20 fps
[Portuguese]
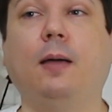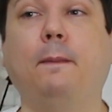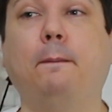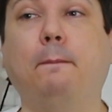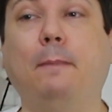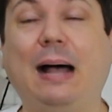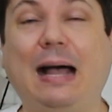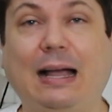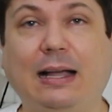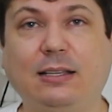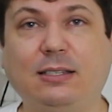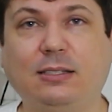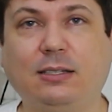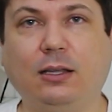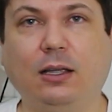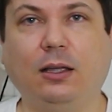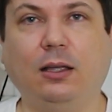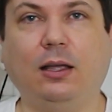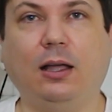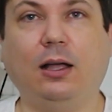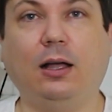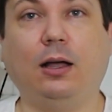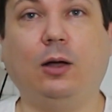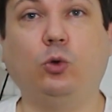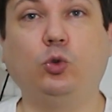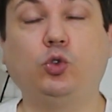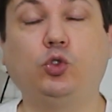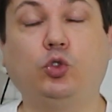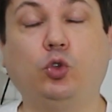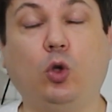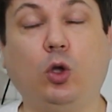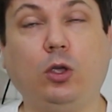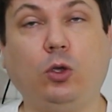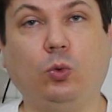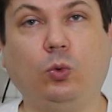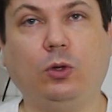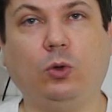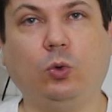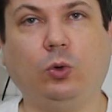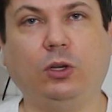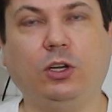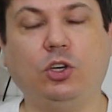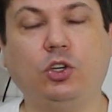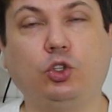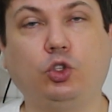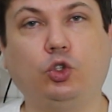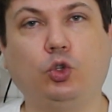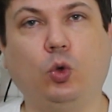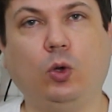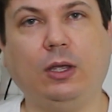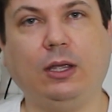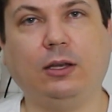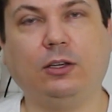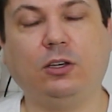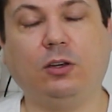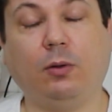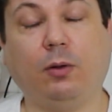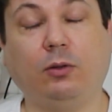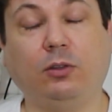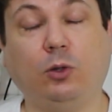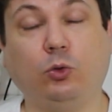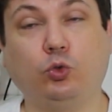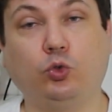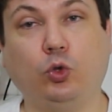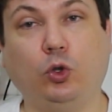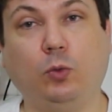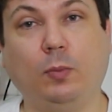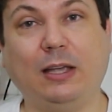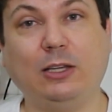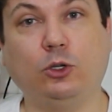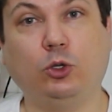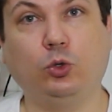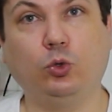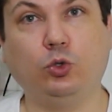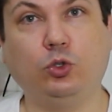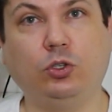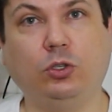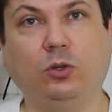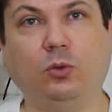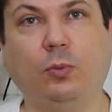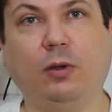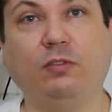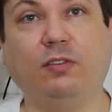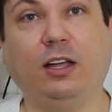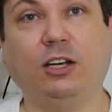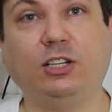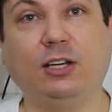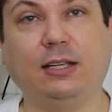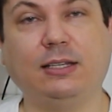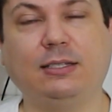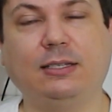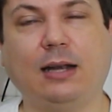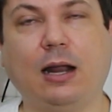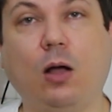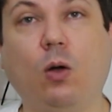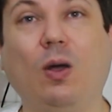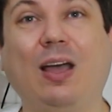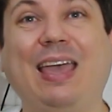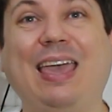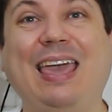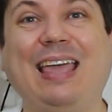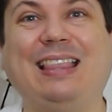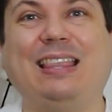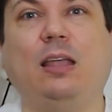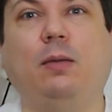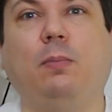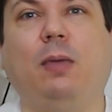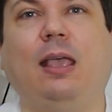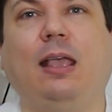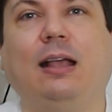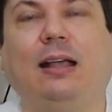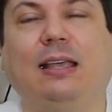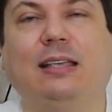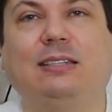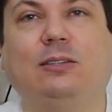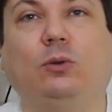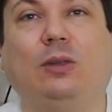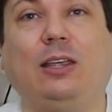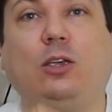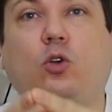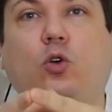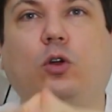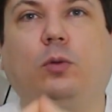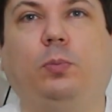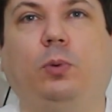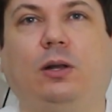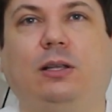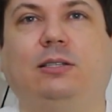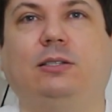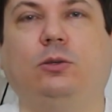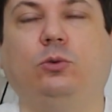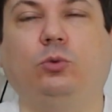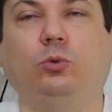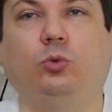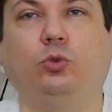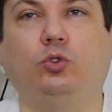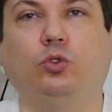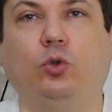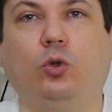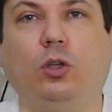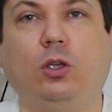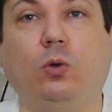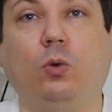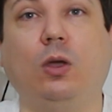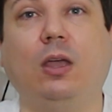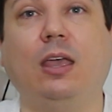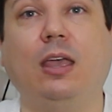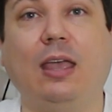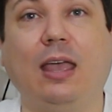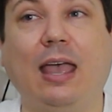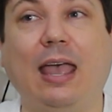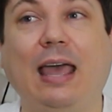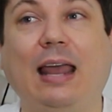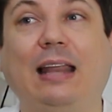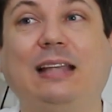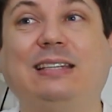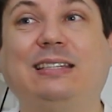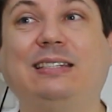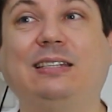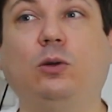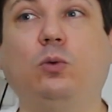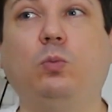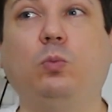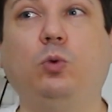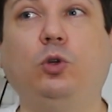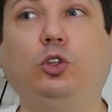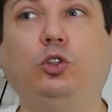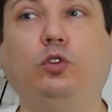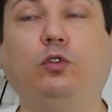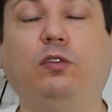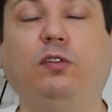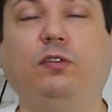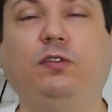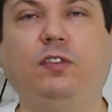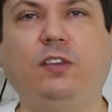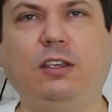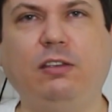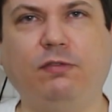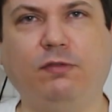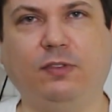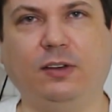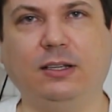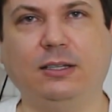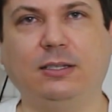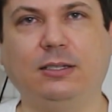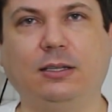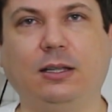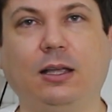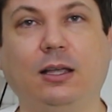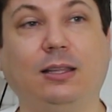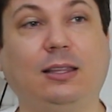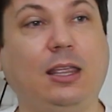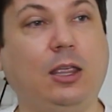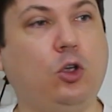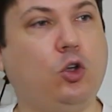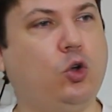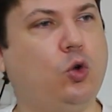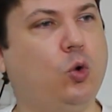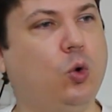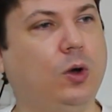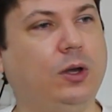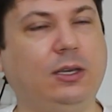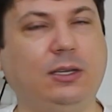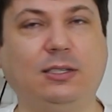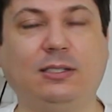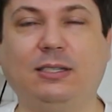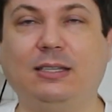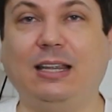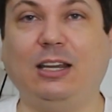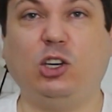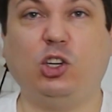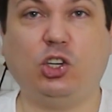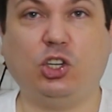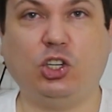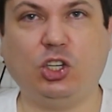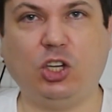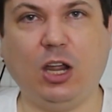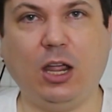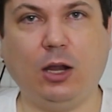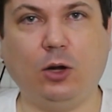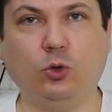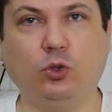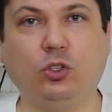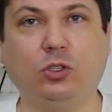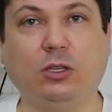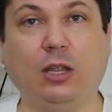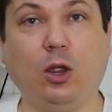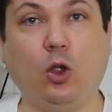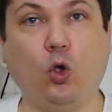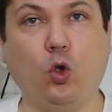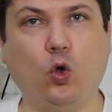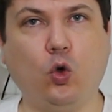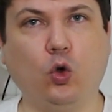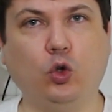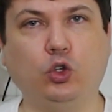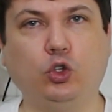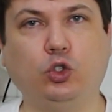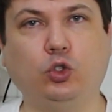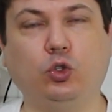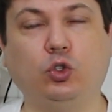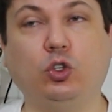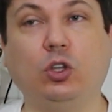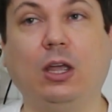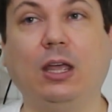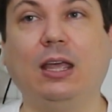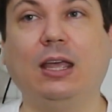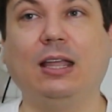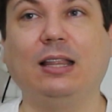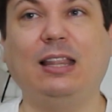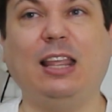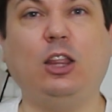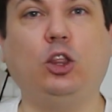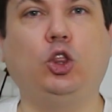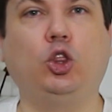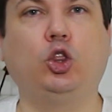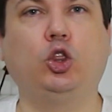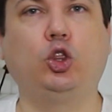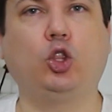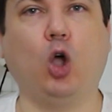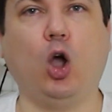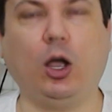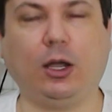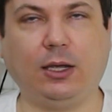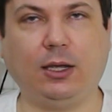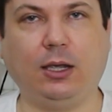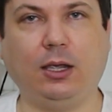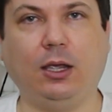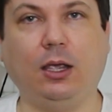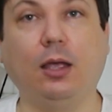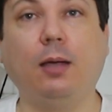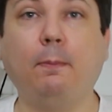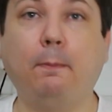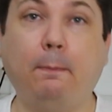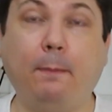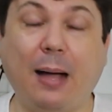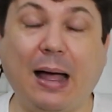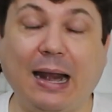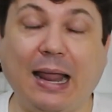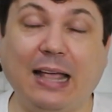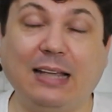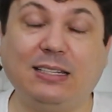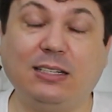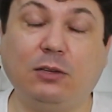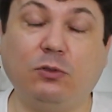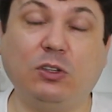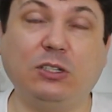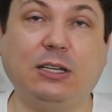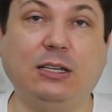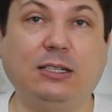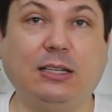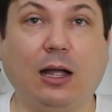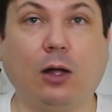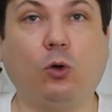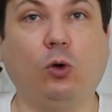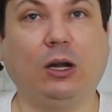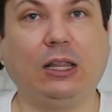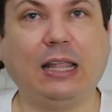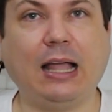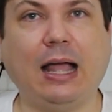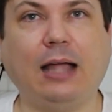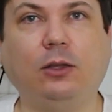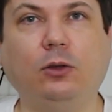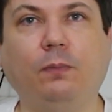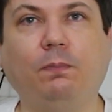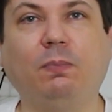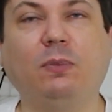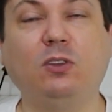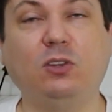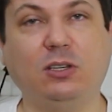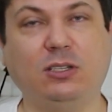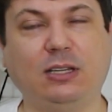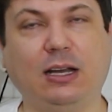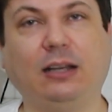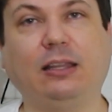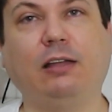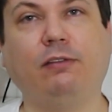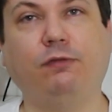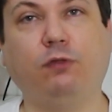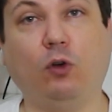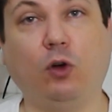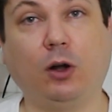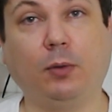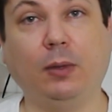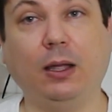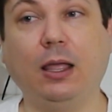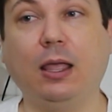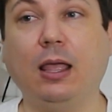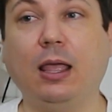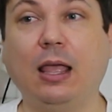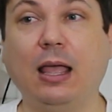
Mas ah, o sonho, quando a gente sonha, tem tem um sonho mais lúcido, uma viagem astral, e também a questão da incorporação no sonho, elas são muito vivas tem cores, tem cheiros, tem gostos, tem toque. Parece que você está acordado, de certa forma.